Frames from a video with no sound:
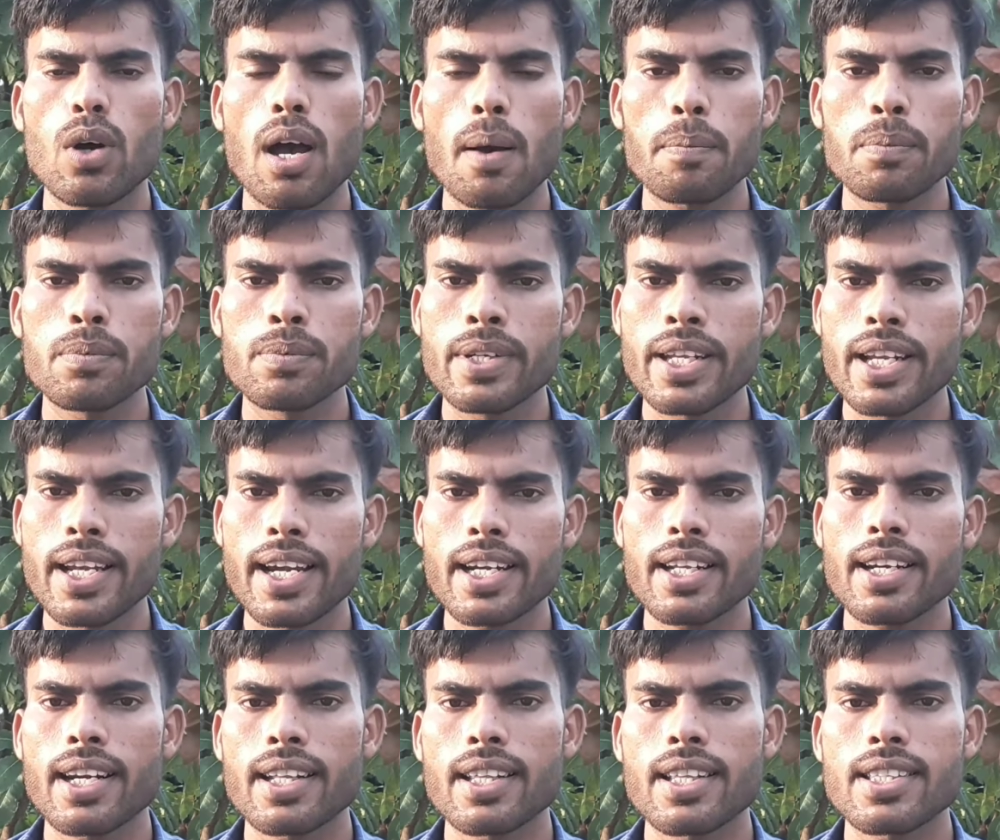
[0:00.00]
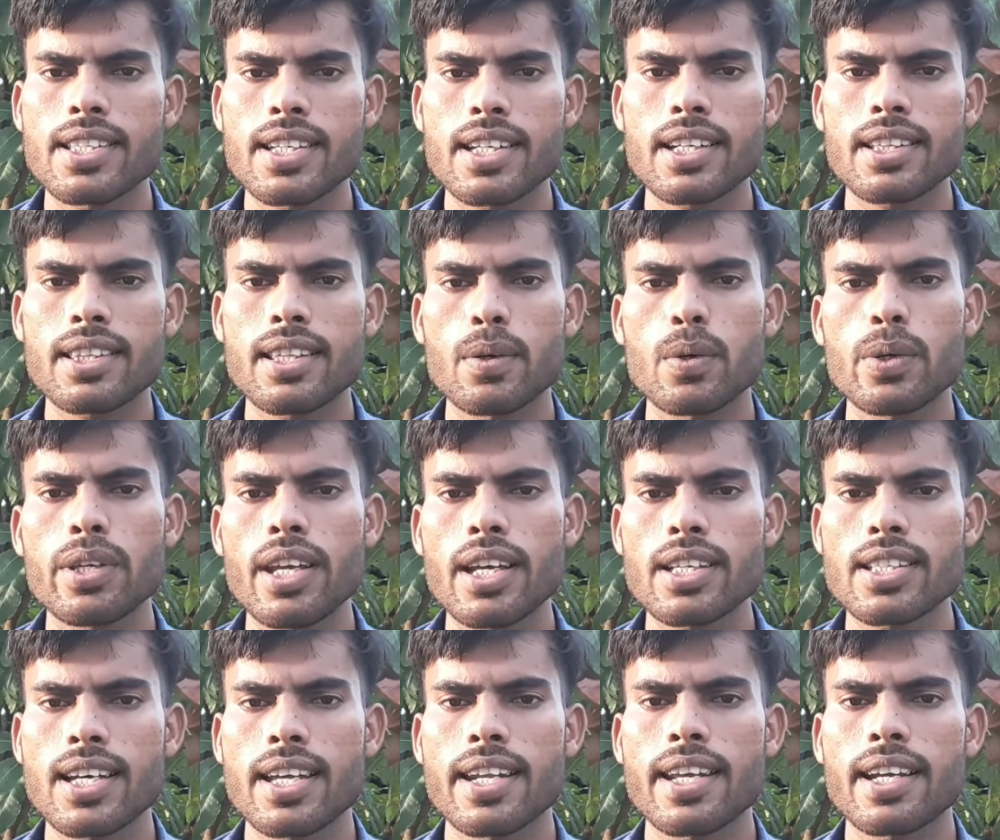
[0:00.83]
तो आप डिलीट कर दीजिएगा
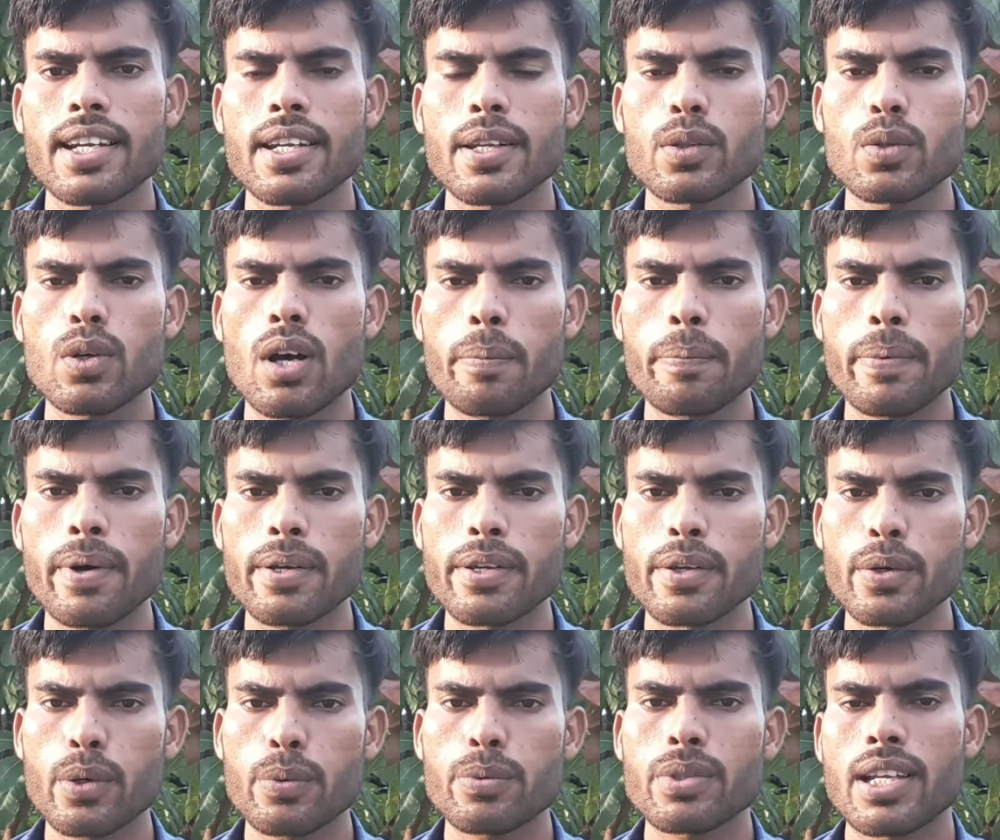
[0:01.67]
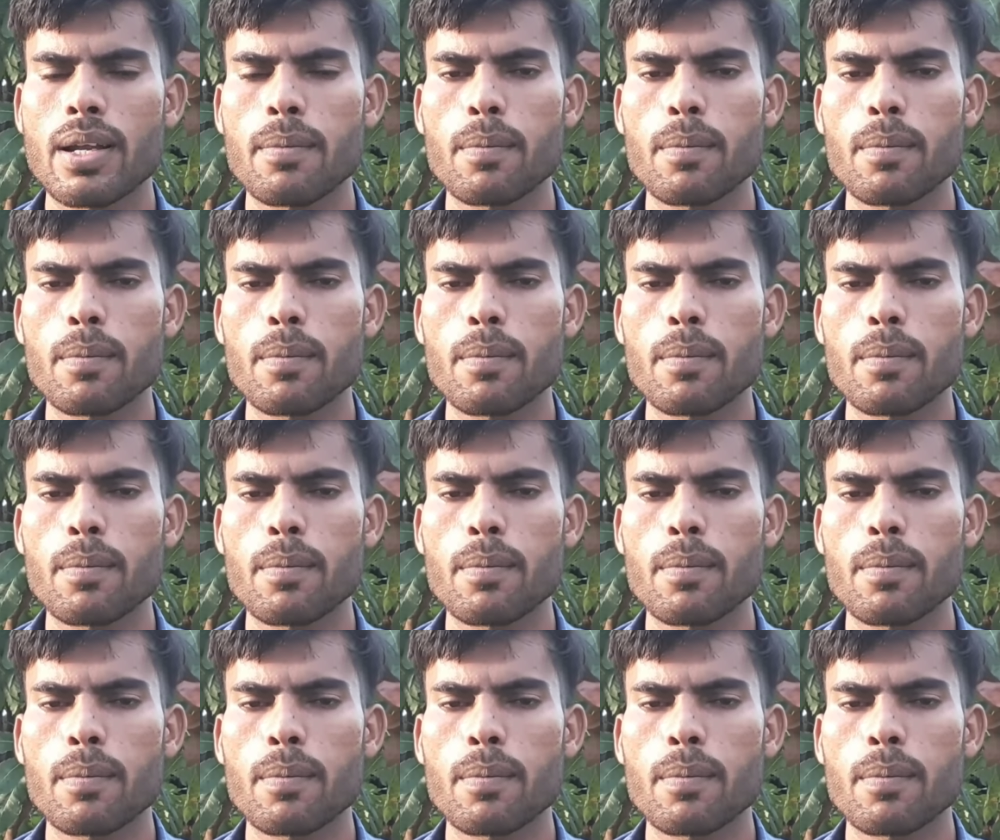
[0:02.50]
तभी अच्छा रहेगा नहीं तो आपका यूट्यूब